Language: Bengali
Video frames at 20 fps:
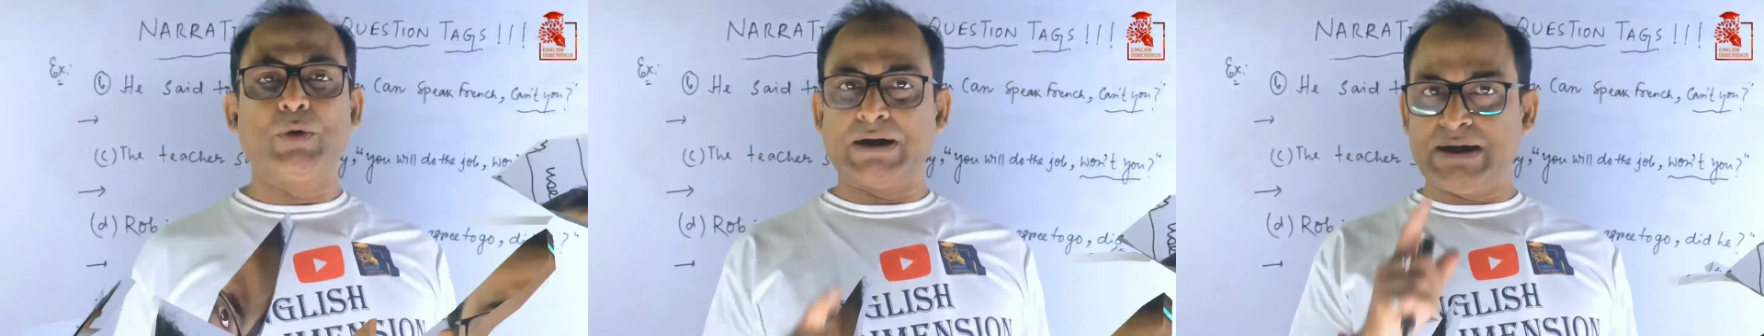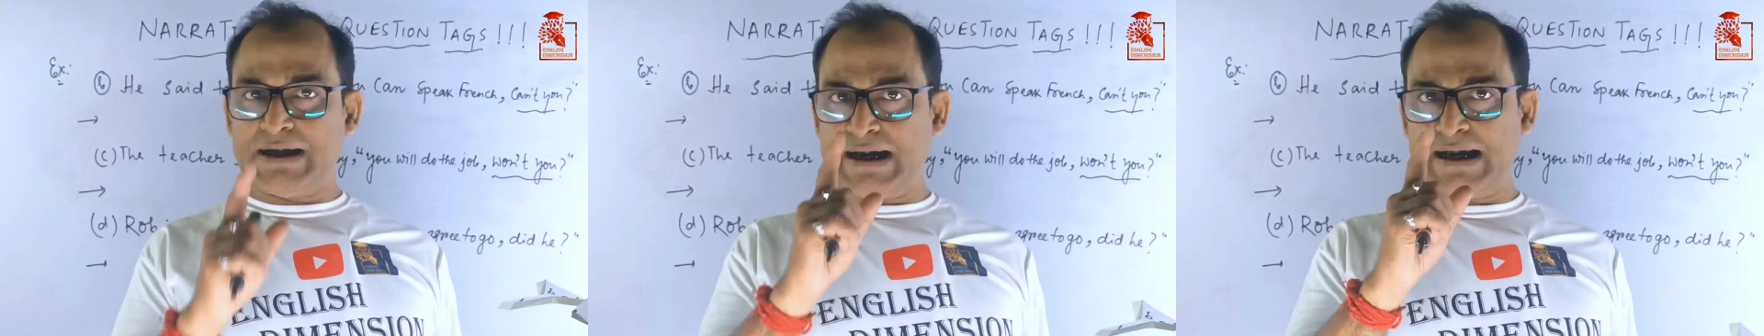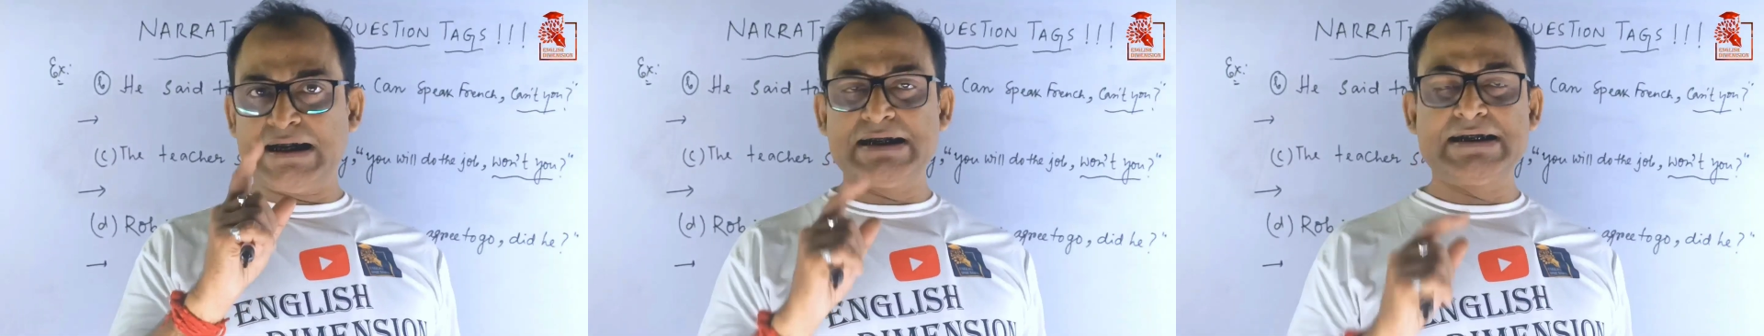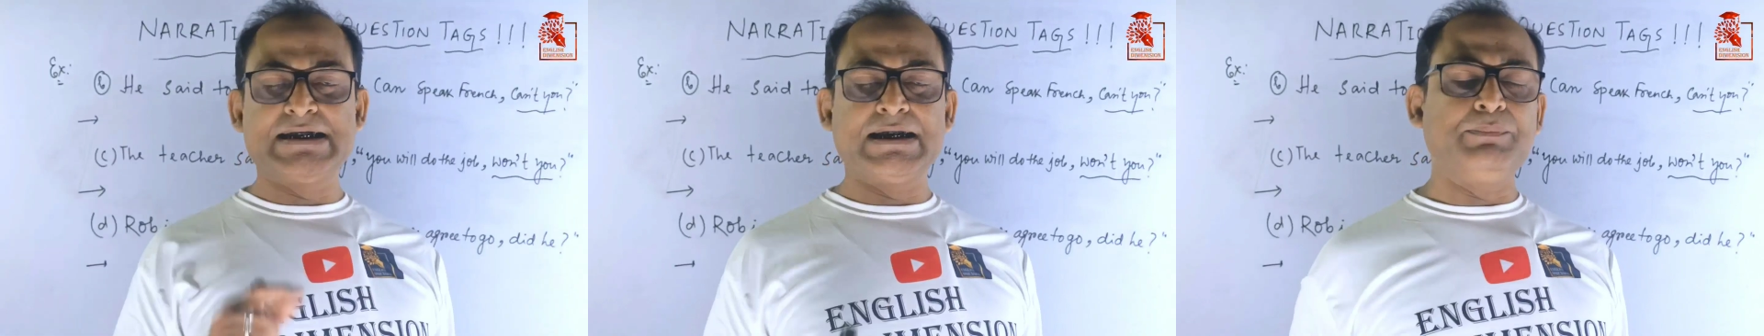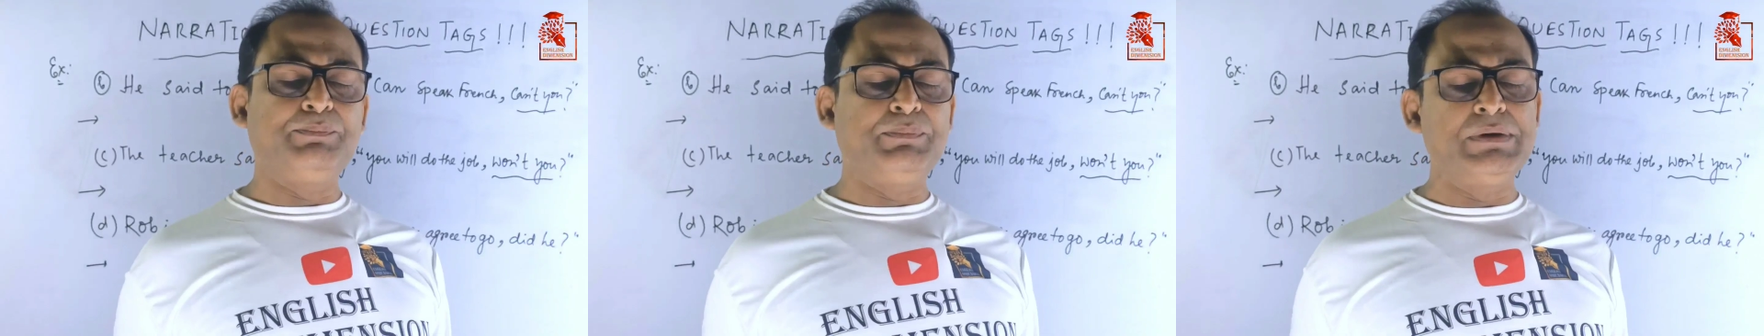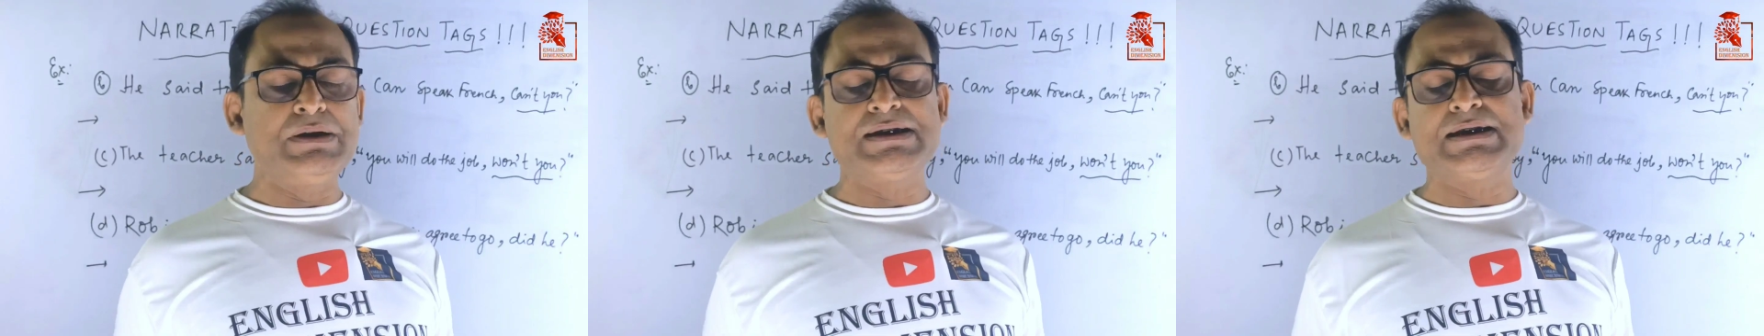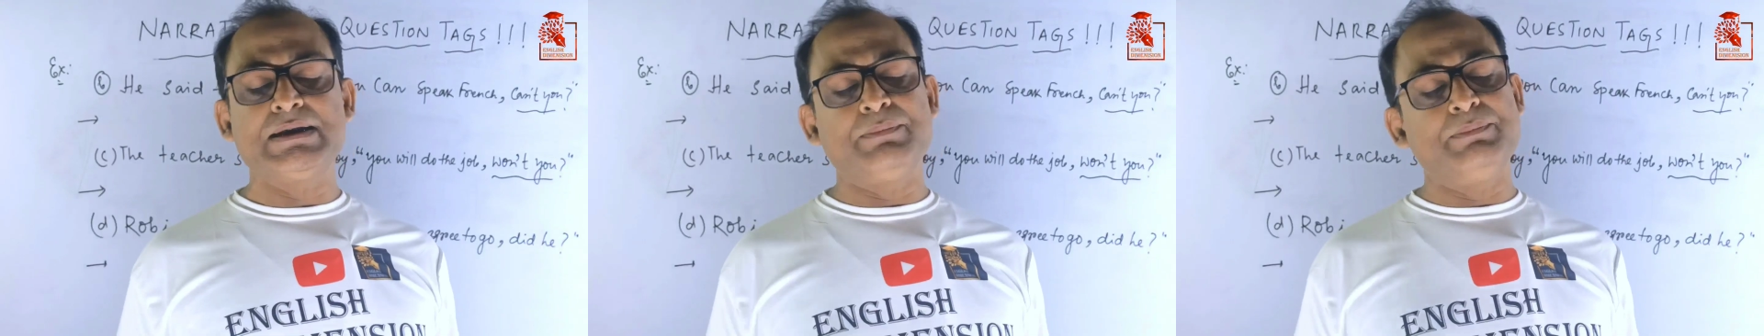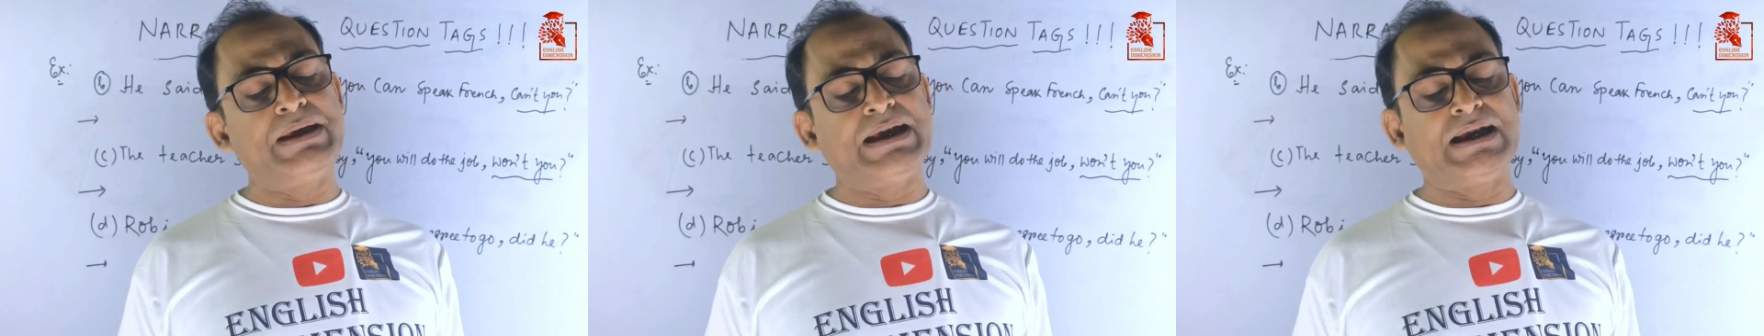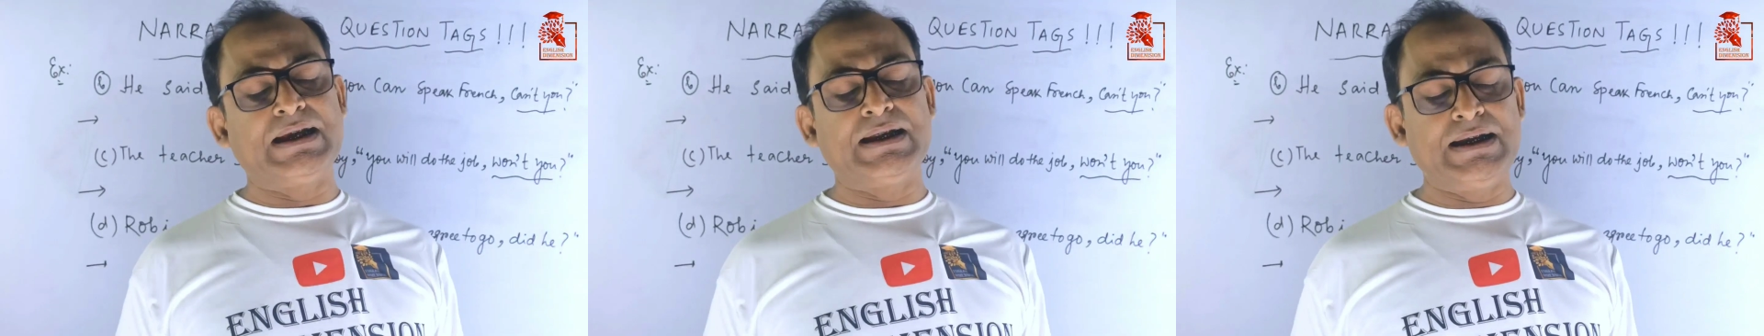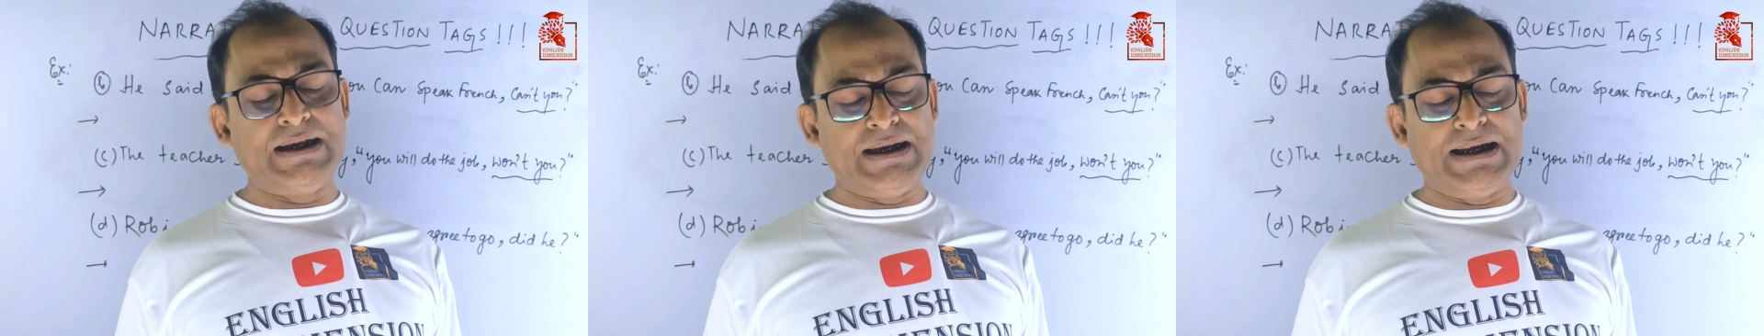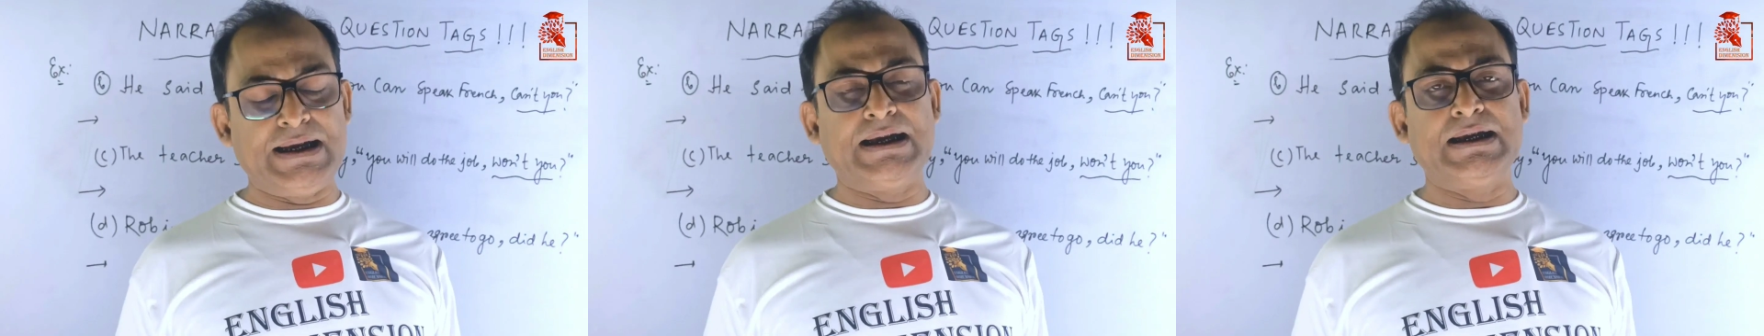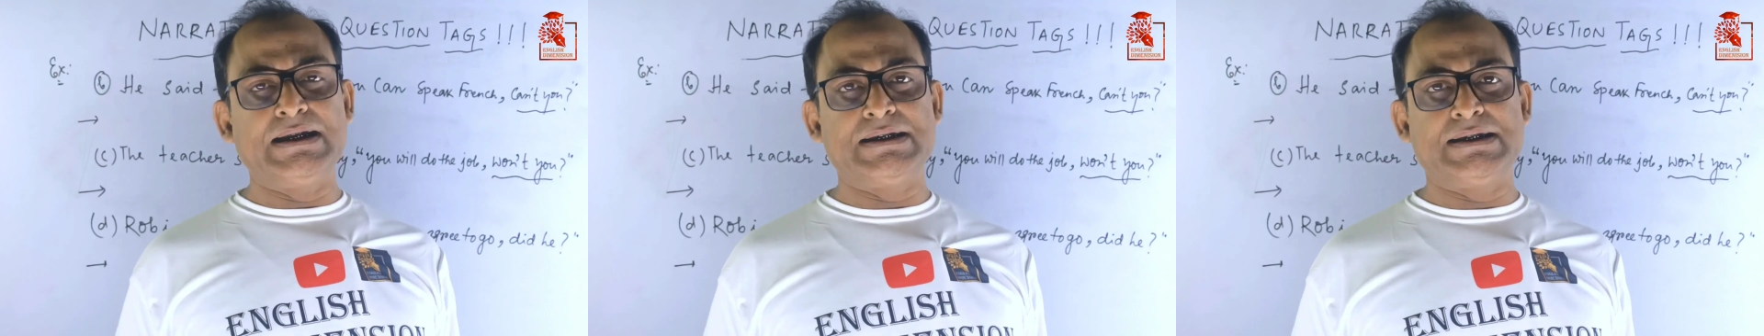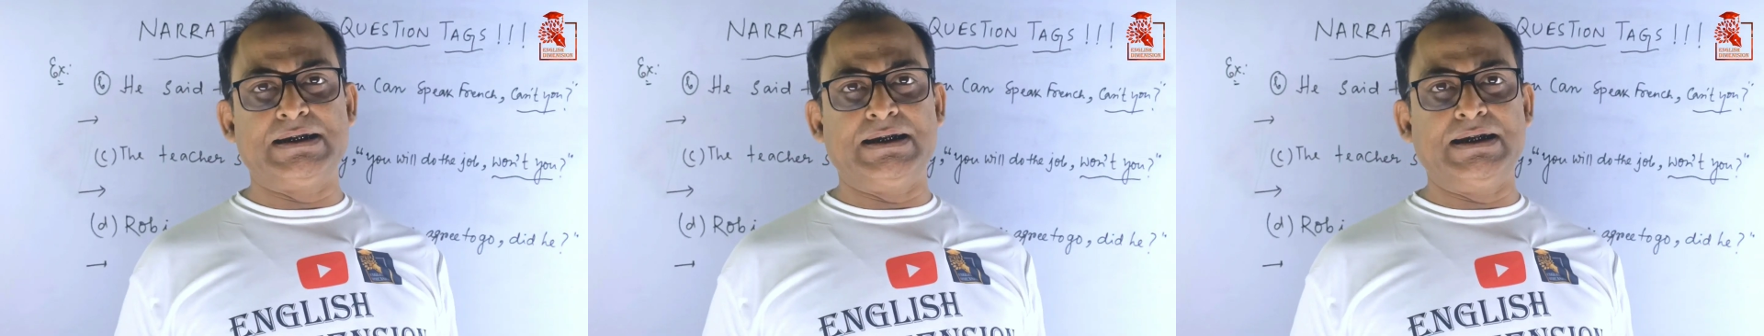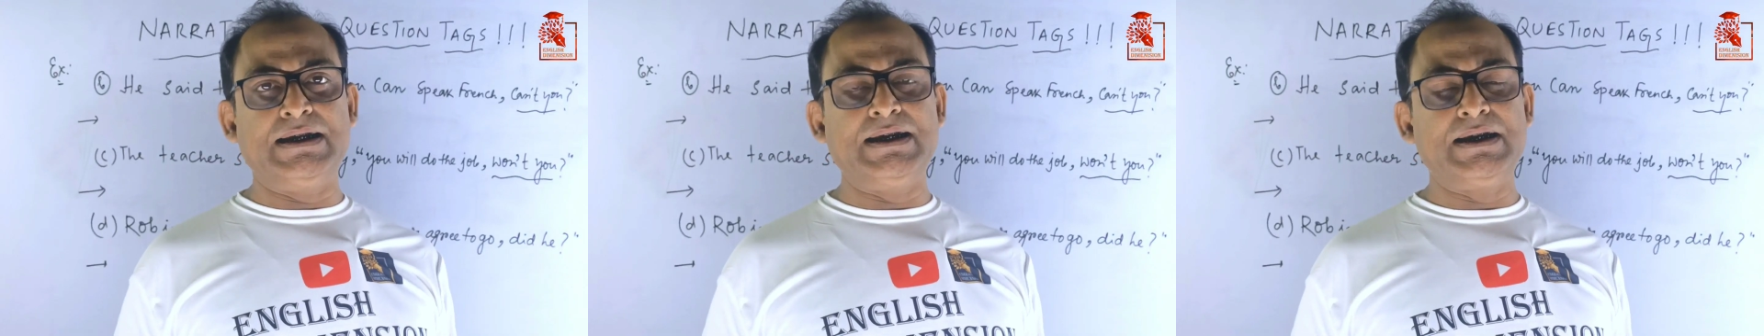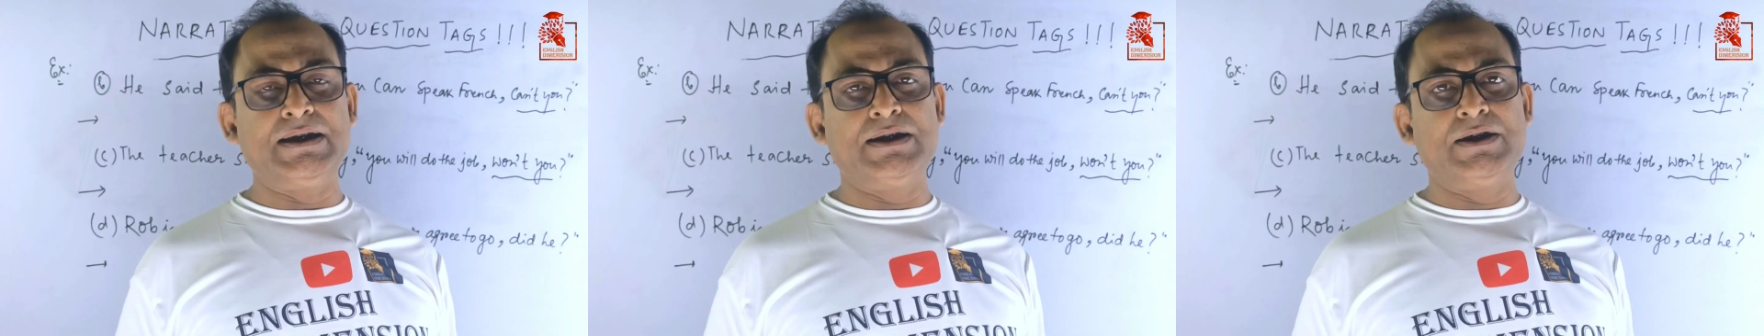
কয়েকটা এক্সাম্পলস আমি এখানে লিখেছি